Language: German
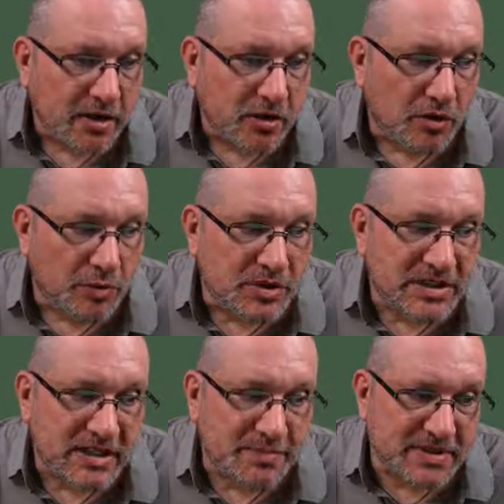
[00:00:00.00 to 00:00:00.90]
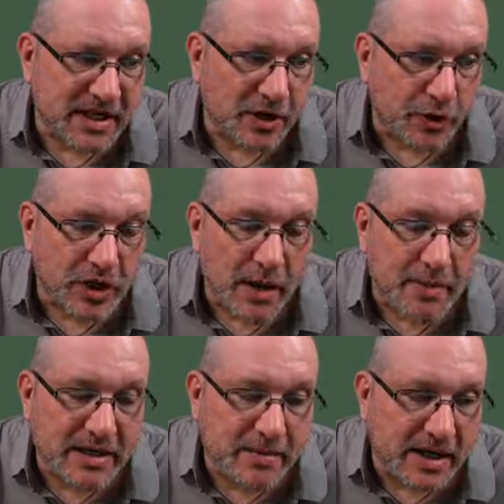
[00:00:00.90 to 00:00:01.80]
und musste es bei seiner Rückkehr
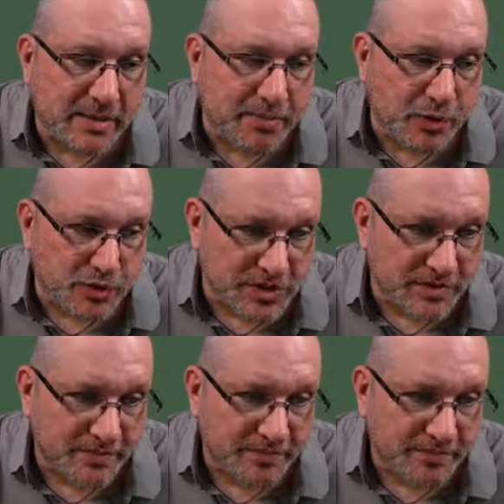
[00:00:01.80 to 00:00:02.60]
mit dem Leben büßen.